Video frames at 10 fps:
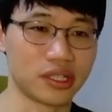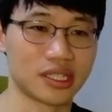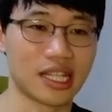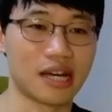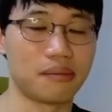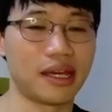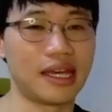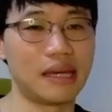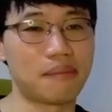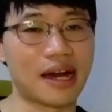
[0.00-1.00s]
그
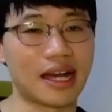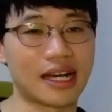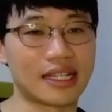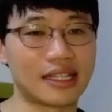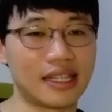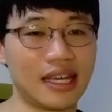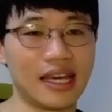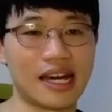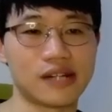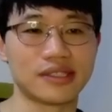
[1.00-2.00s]
다음에 바깥에
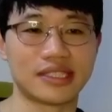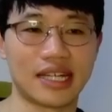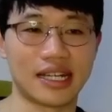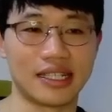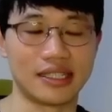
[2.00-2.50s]
outside.